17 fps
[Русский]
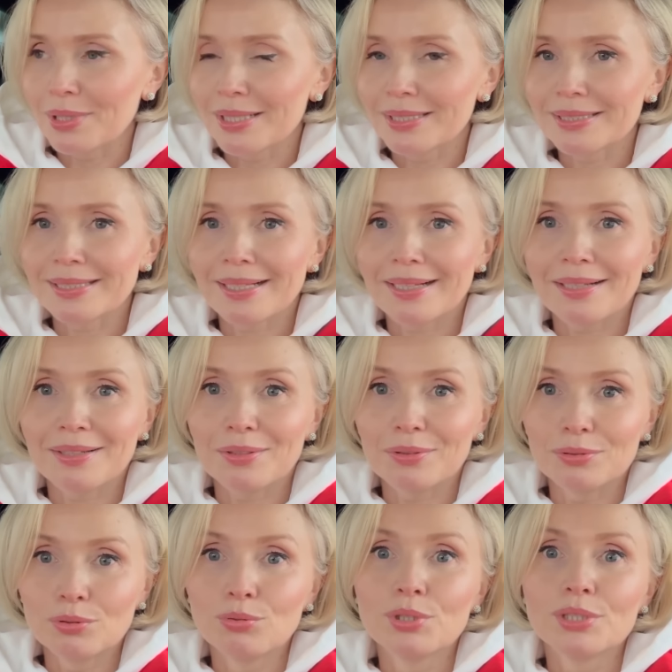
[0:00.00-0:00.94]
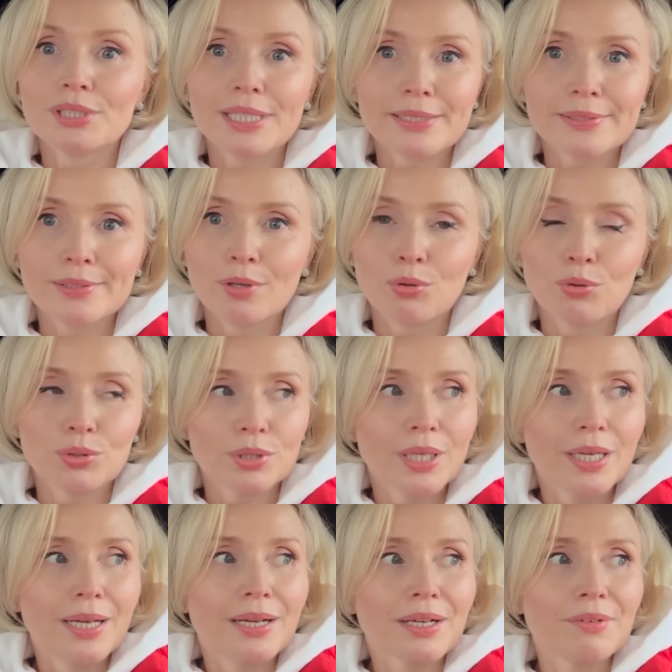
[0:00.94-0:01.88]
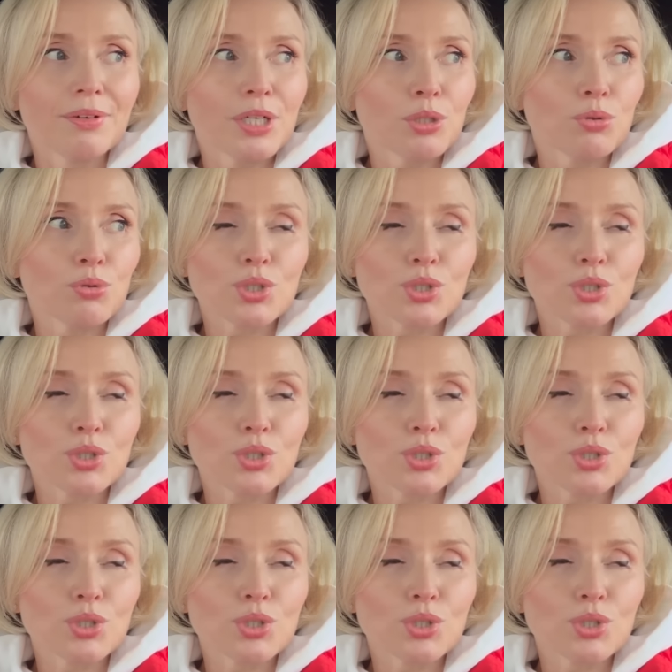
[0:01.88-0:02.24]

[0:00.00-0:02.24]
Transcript: Хотя, ну, естественно, он говорит,